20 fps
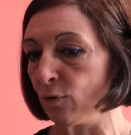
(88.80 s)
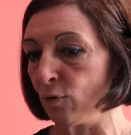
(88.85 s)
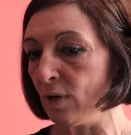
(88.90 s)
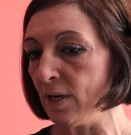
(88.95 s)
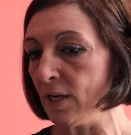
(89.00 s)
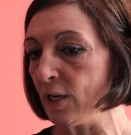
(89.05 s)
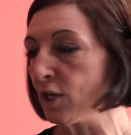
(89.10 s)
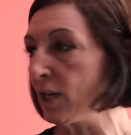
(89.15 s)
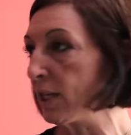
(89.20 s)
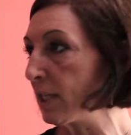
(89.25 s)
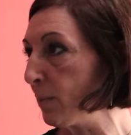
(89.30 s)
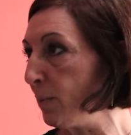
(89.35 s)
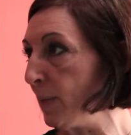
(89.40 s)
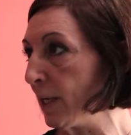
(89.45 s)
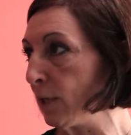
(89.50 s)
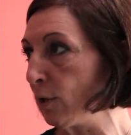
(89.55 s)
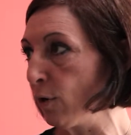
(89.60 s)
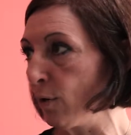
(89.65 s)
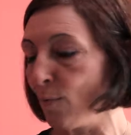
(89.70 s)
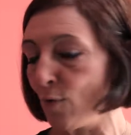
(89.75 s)
ateliers,
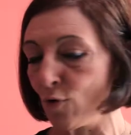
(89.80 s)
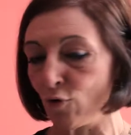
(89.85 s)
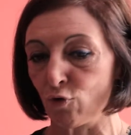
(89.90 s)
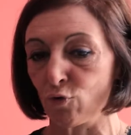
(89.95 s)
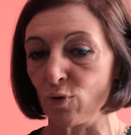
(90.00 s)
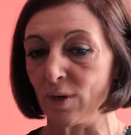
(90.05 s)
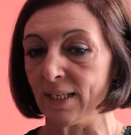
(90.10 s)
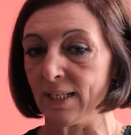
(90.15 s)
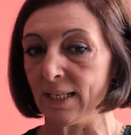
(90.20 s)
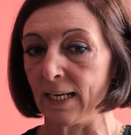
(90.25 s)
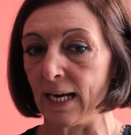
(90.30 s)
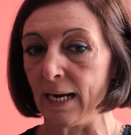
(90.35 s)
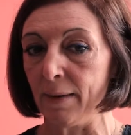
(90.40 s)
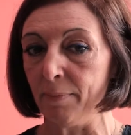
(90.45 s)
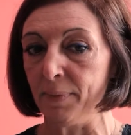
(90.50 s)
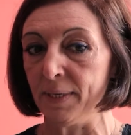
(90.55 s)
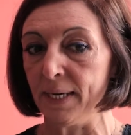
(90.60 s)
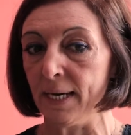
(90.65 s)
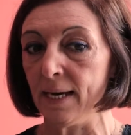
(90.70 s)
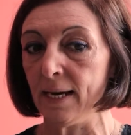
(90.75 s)
j'explique comment choisir les
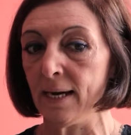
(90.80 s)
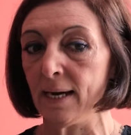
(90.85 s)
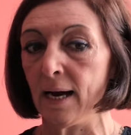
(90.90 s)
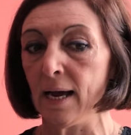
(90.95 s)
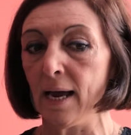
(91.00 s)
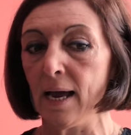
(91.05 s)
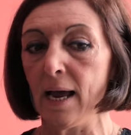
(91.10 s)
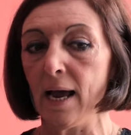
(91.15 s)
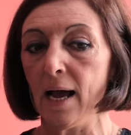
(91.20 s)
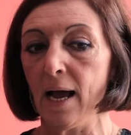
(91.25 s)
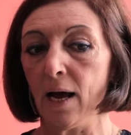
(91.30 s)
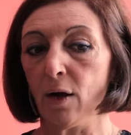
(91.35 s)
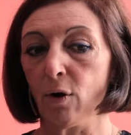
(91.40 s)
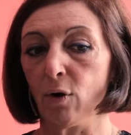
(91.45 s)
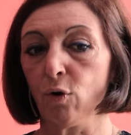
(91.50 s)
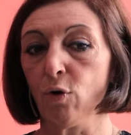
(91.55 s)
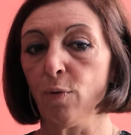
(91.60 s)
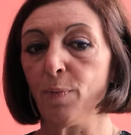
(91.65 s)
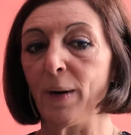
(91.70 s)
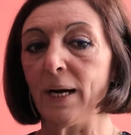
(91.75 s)
pierres.
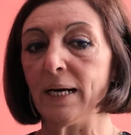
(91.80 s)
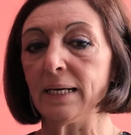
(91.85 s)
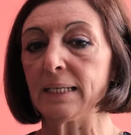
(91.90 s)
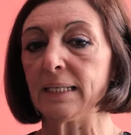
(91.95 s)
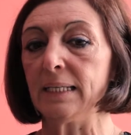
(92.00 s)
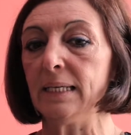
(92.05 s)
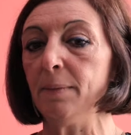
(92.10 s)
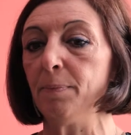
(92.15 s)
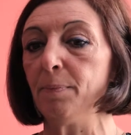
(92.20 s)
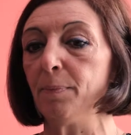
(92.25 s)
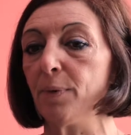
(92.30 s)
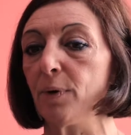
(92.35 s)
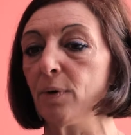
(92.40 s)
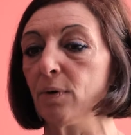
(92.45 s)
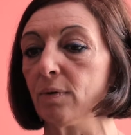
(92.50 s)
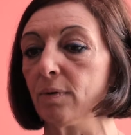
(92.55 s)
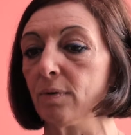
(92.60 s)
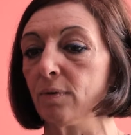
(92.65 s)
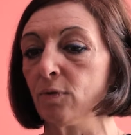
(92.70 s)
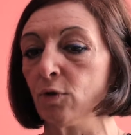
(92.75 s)
Alors, le principe
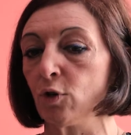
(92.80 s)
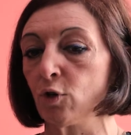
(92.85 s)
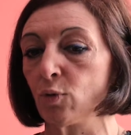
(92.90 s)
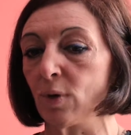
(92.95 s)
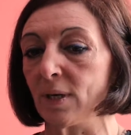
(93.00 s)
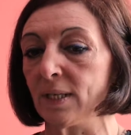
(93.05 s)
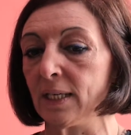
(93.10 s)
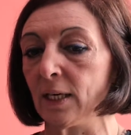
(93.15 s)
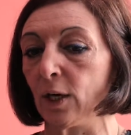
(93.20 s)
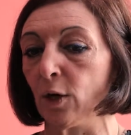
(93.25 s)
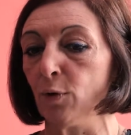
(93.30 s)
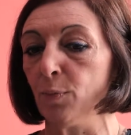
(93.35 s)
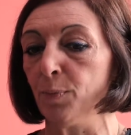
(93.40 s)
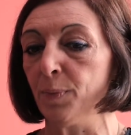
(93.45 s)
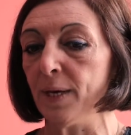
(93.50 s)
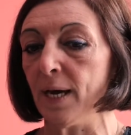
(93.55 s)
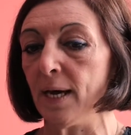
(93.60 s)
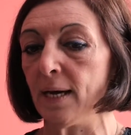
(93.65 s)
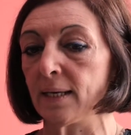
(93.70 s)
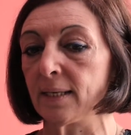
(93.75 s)
de choisir une
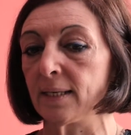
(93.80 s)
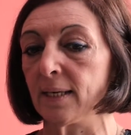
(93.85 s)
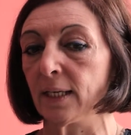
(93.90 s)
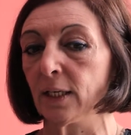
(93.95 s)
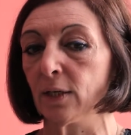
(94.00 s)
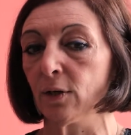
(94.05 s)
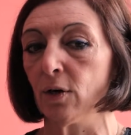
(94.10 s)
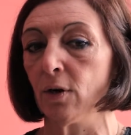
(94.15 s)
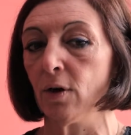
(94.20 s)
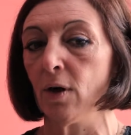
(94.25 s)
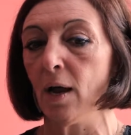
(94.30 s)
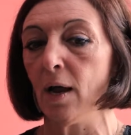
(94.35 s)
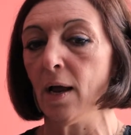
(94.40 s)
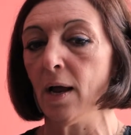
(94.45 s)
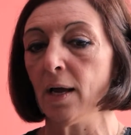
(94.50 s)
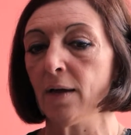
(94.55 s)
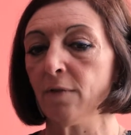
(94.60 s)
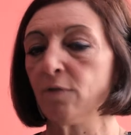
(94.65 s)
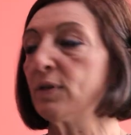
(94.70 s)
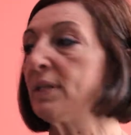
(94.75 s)
pierre, c'est qu'il
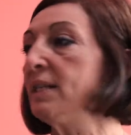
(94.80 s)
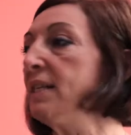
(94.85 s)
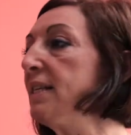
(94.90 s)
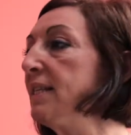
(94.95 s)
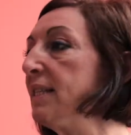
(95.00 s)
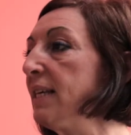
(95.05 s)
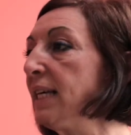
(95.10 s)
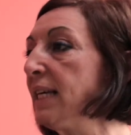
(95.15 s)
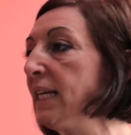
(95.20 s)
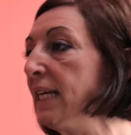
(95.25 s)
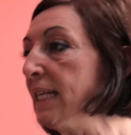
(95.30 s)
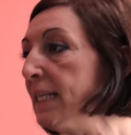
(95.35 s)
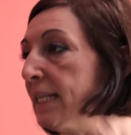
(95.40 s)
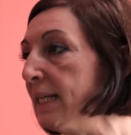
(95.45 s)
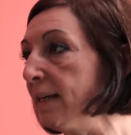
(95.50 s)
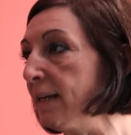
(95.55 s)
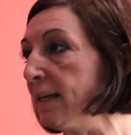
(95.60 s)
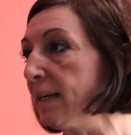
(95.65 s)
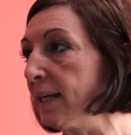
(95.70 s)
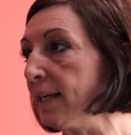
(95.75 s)
faut se laisser
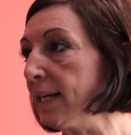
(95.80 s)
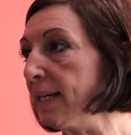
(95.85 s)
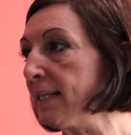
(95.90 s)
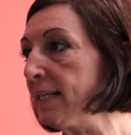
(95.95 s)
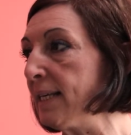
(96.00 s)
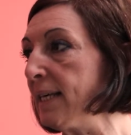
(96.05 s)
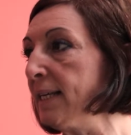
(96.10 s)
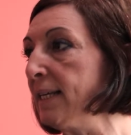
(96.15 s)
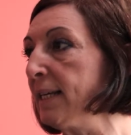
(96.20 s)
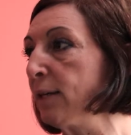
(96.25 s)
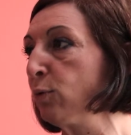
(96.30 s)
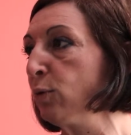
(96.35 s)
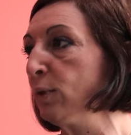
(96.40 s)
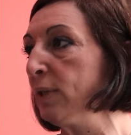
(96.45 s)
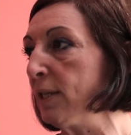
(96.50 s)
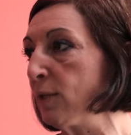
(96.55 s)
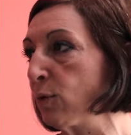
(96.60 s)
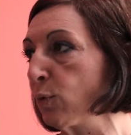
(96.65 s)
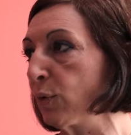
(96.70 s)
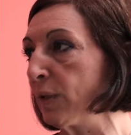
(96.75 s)
guider, essayer
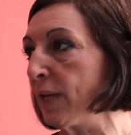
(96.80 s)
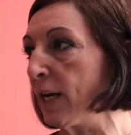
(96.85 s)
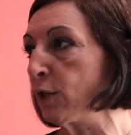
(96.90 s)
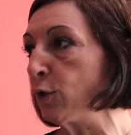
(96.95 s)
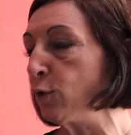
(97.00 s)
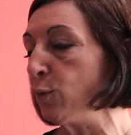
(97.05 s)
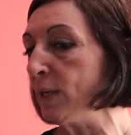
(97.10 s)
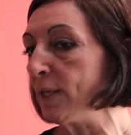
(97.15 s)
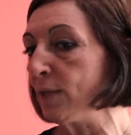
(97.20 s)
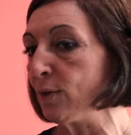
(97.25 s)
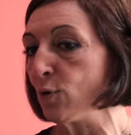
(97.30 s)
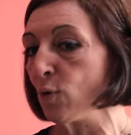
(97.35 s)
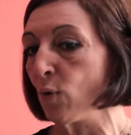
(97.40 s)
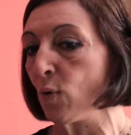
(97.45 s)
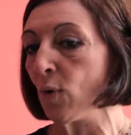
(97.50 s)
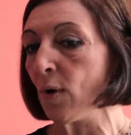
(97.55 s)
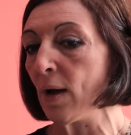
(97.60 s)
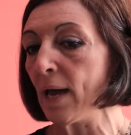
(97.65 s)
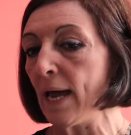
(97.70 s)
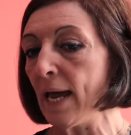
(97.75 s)
d'écouter son
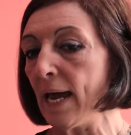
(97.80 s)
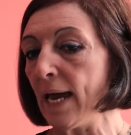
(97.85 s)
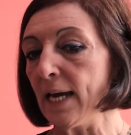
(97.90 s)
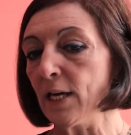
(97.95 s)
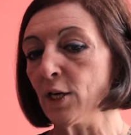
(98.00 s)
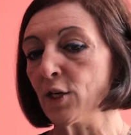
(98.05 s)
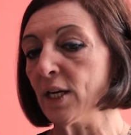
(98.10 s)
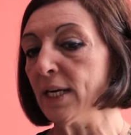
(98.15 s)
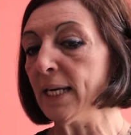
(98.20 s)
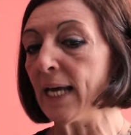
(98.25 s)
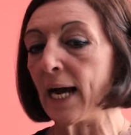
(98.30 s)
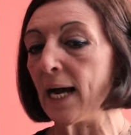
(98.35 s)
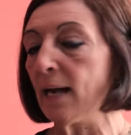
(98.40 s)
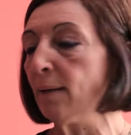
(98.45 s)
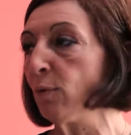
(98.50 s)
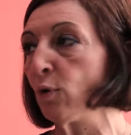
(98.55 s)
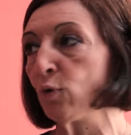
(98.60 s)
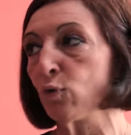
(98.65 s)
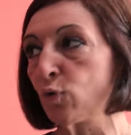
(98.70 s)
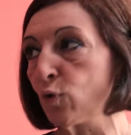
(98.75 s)
intuition, et
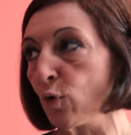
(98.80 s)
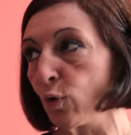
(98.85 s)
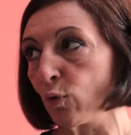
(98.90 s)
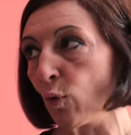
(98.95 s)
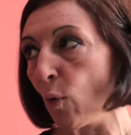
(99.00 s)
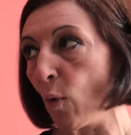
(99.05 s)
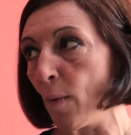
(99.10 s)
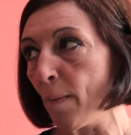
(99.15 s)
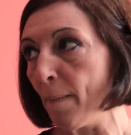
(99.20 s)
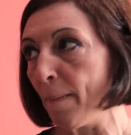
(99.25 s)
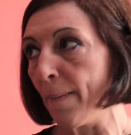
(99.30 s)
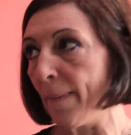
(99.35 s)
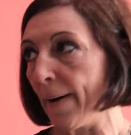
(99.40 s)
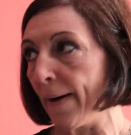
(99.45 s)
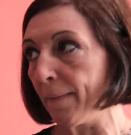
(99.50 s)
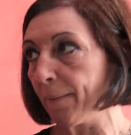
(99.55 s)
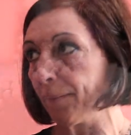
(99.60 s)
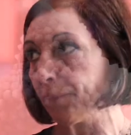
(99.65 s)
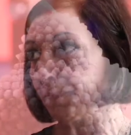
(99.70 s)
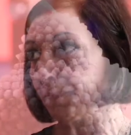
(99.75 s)
généralement, on ne se trompe pas.